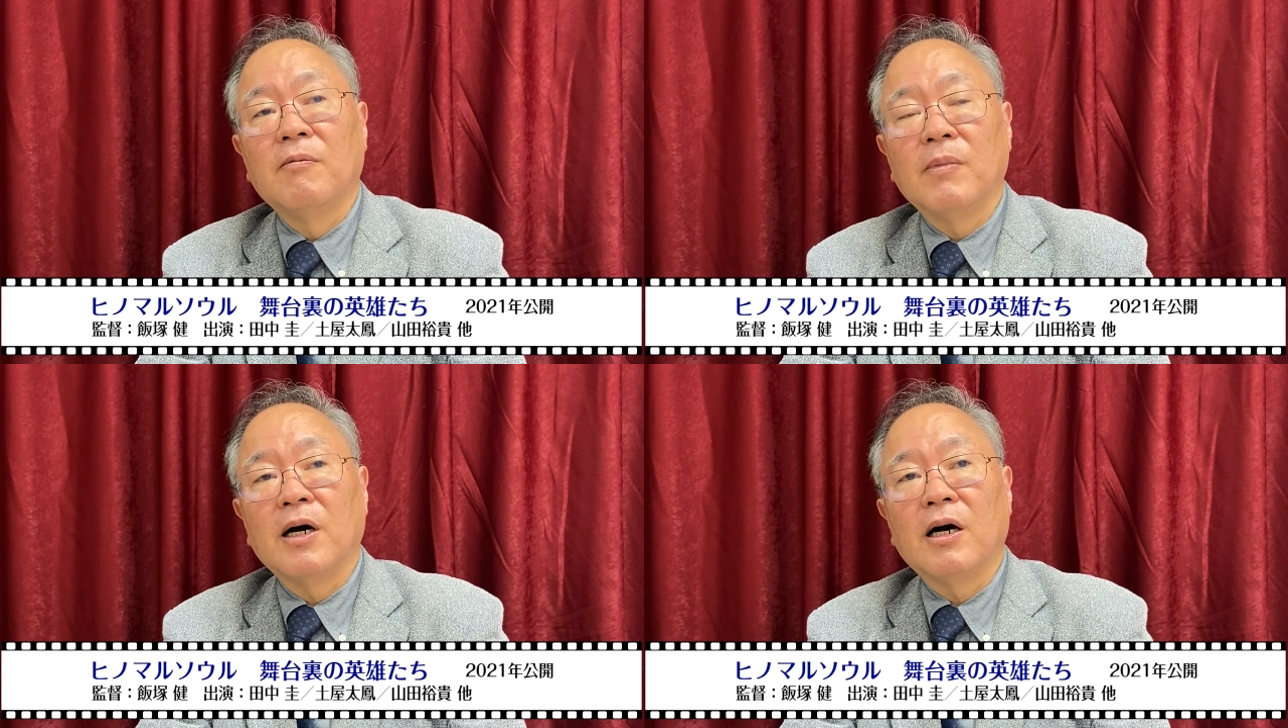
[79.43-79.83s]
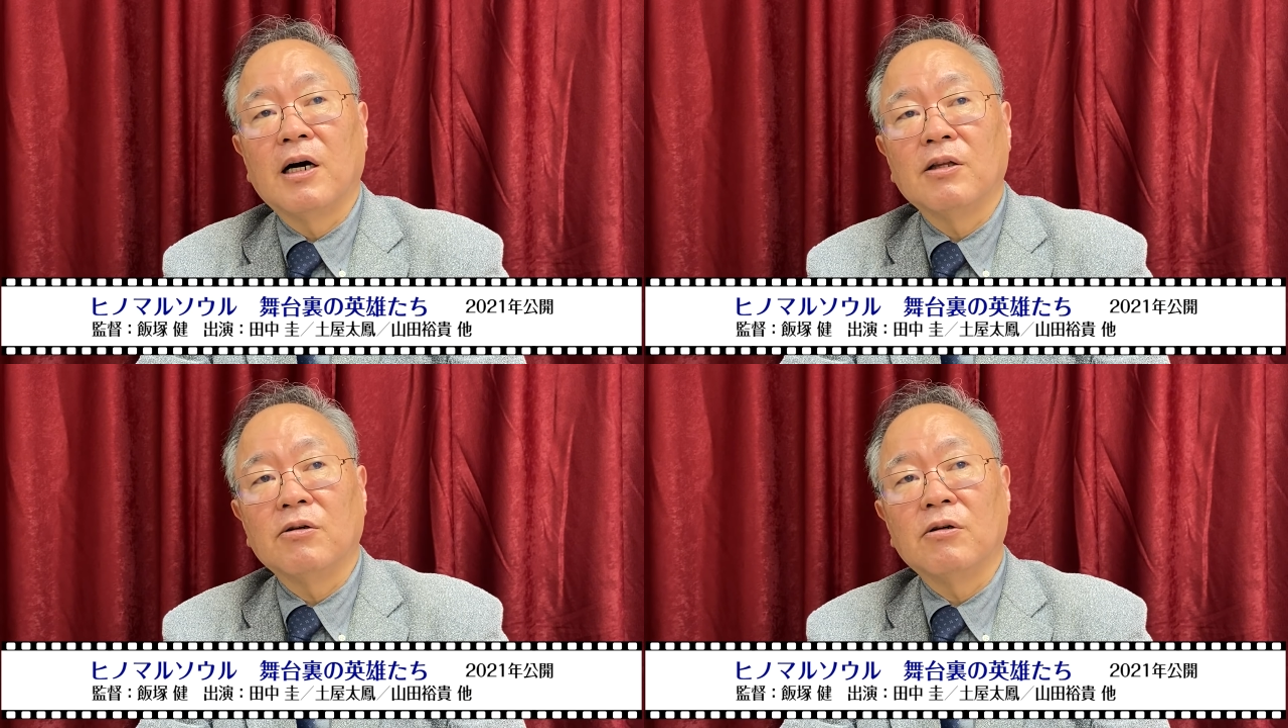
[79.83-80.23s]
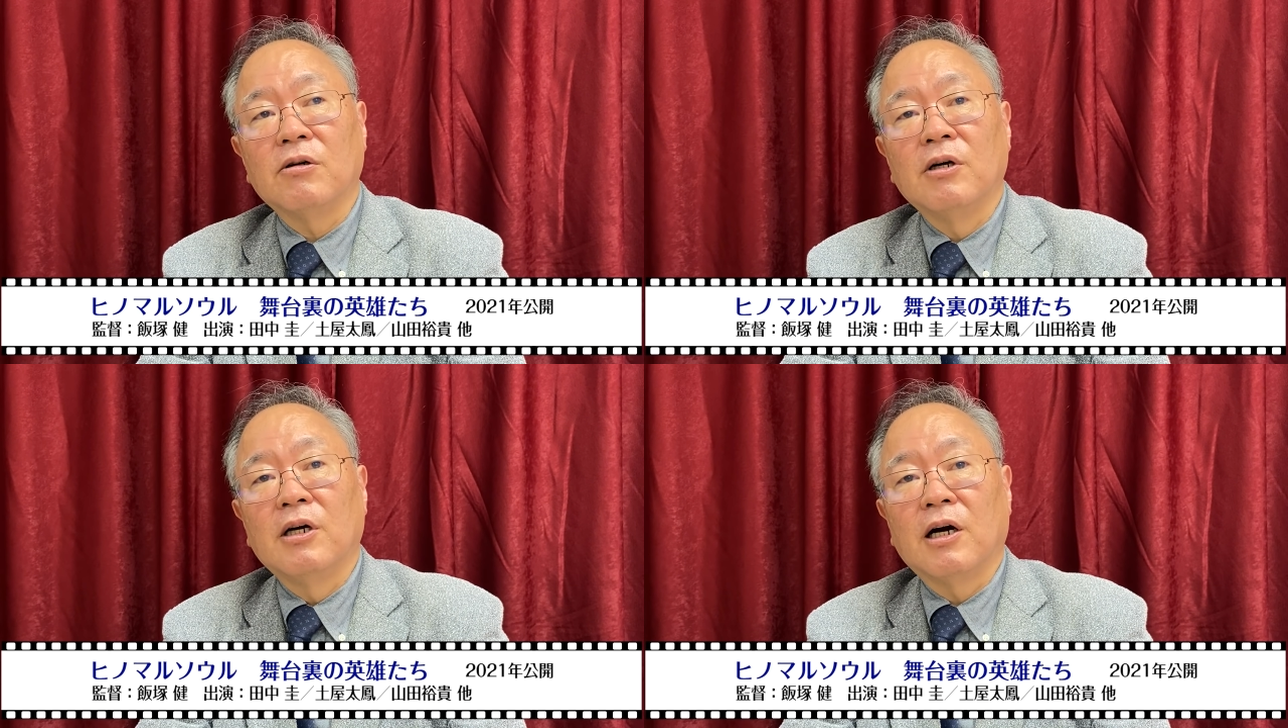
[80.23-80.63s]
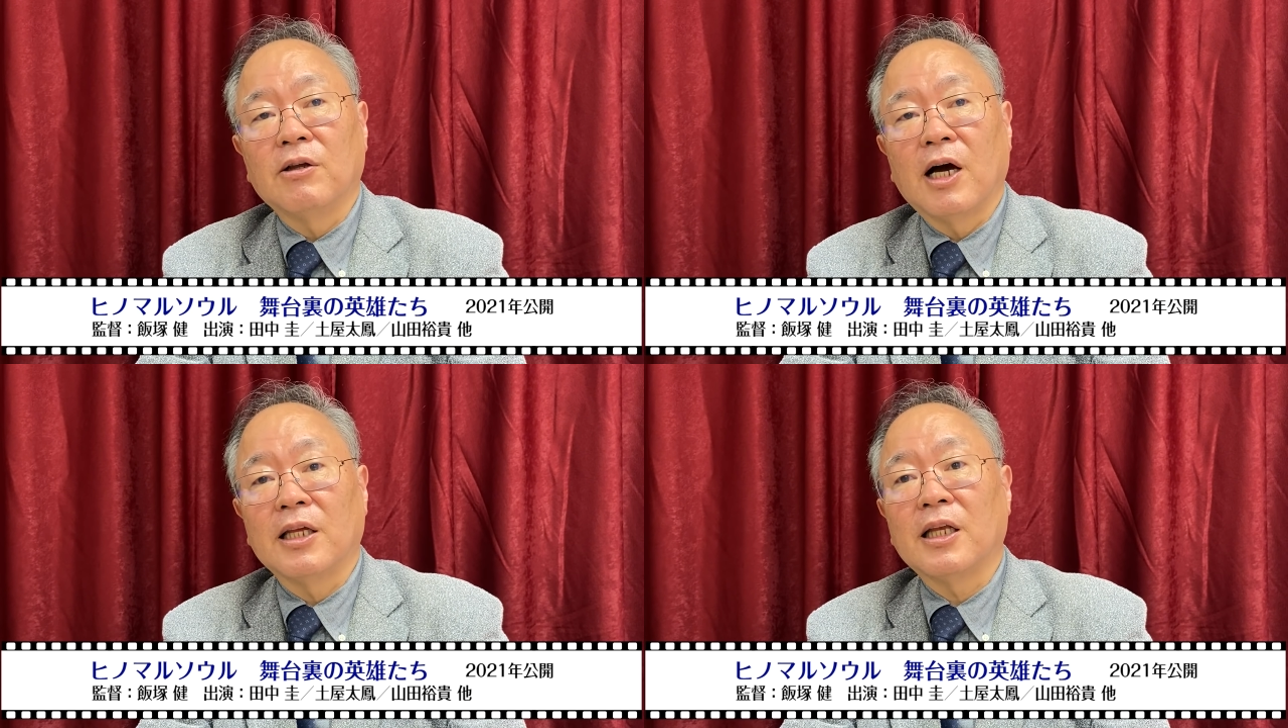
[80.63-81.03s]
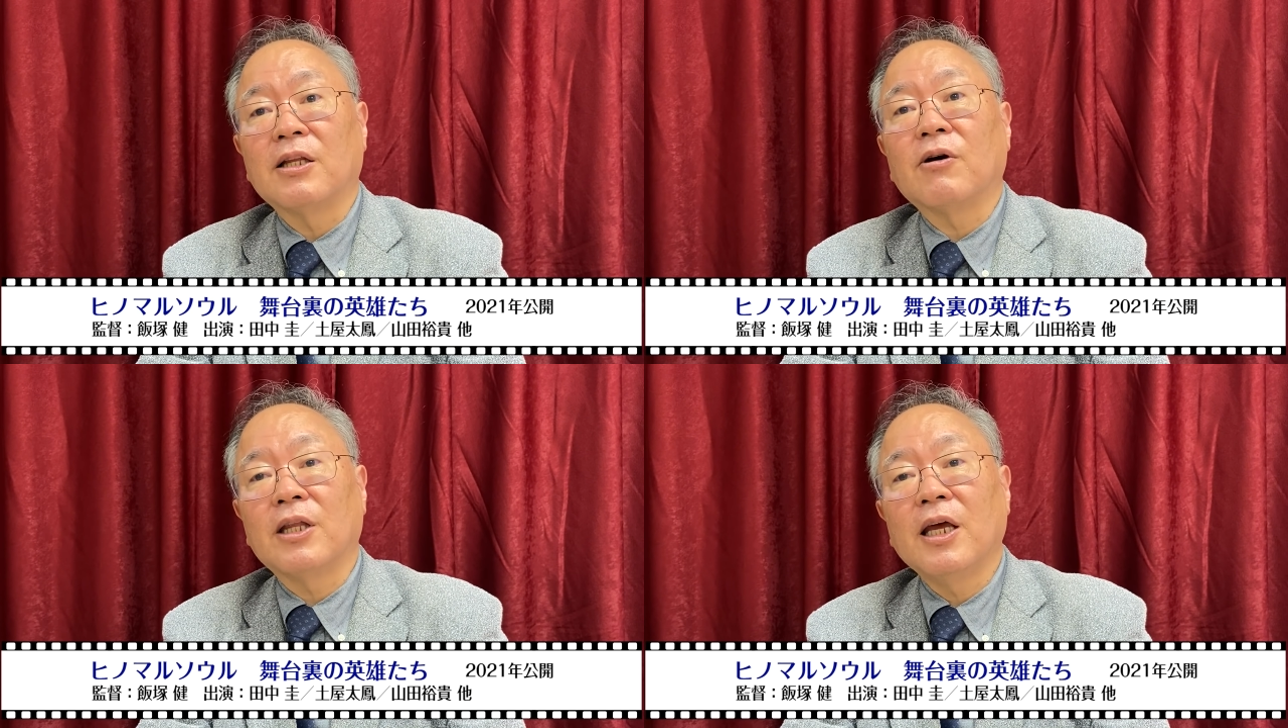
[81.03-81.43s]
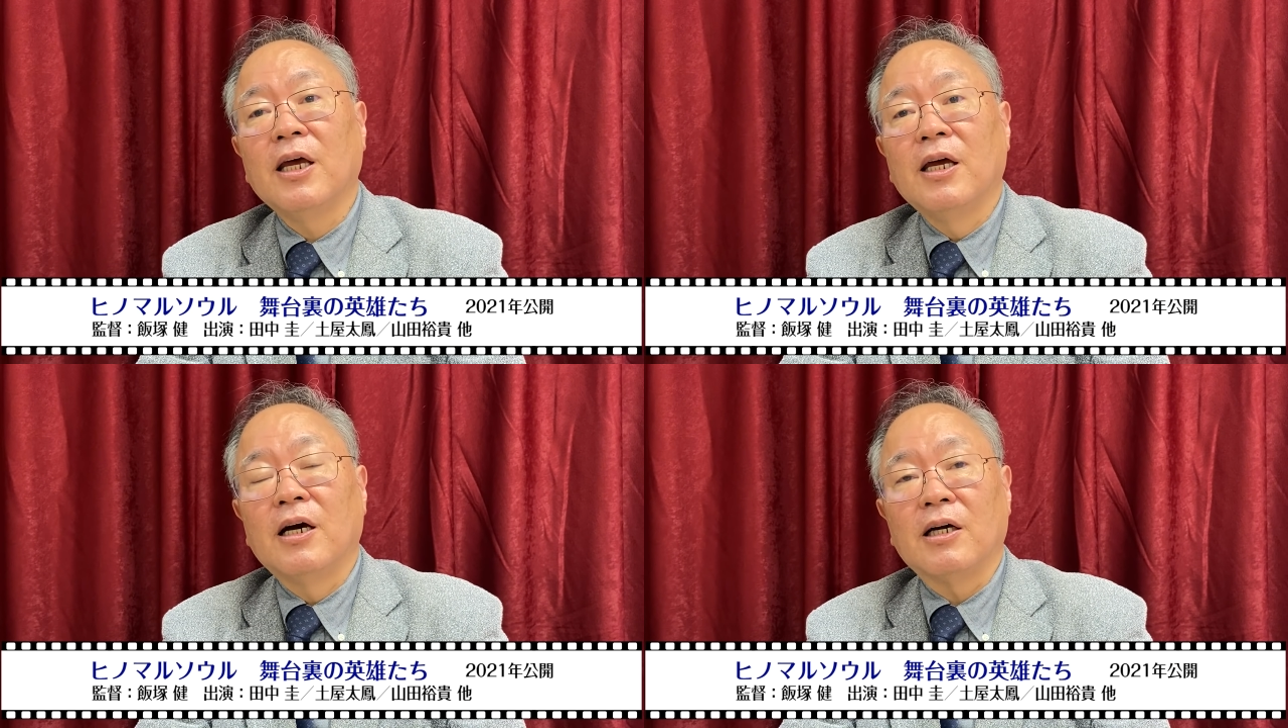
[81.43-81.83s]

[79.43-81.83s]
まあ、あの、あの原田とかね、はい、